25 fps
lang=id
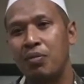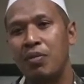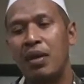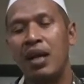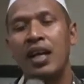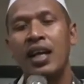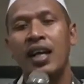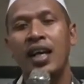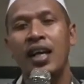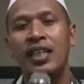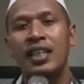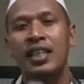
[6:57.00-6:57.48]

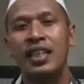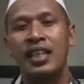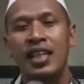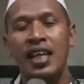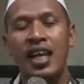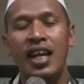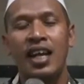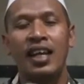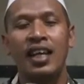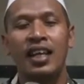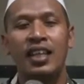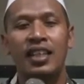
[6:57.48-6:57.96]
maka
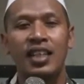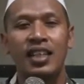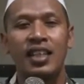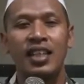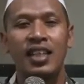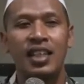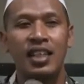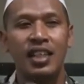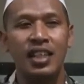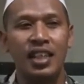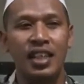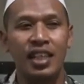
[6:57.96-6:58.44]
tiang
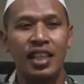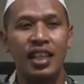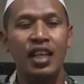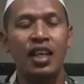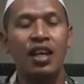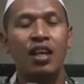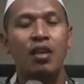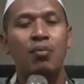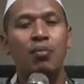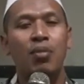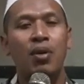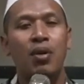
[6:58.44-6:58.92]
terdiki
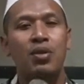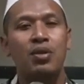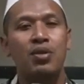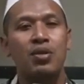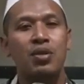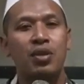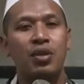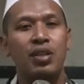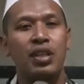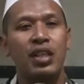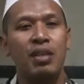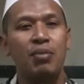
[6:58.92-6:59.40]

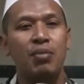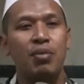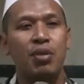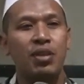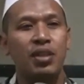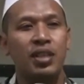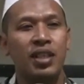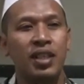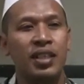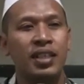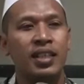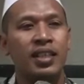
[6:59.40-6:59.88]
poso posone
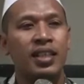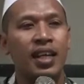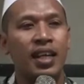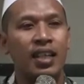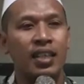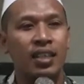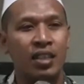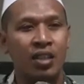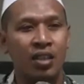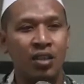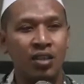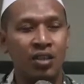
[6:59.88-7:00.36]
mboten
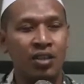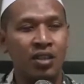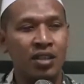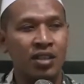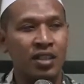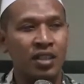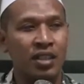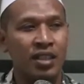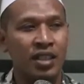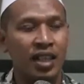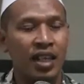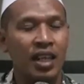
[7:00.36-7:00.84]

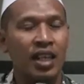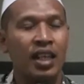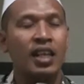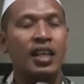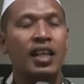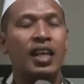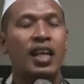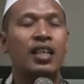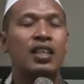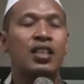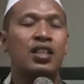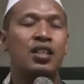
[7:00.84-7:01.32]
dados
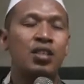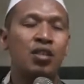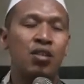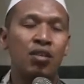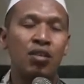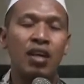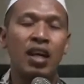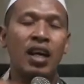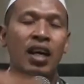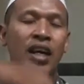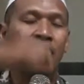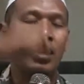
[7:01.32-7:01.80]

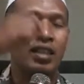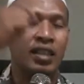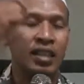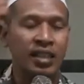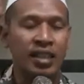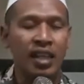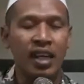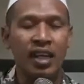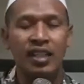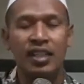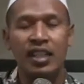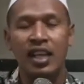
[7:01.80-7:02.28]
langsung ke
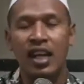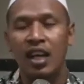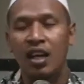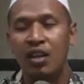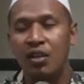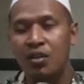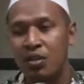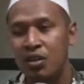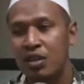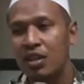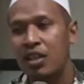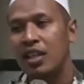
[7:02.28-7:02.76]

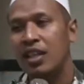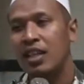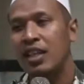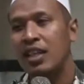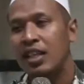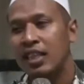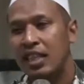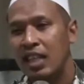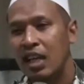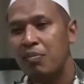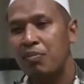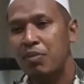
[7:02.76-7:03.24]
nyaur
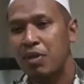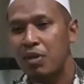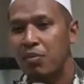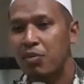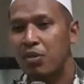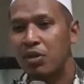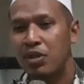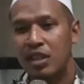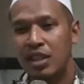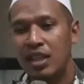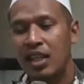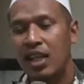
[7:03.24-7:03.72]
tapi
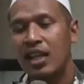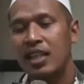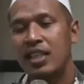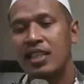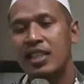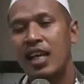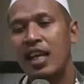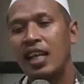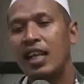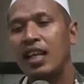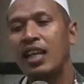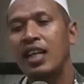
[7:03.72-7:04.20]
mboten
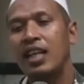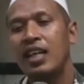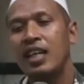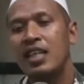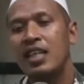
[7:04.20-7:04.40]
asal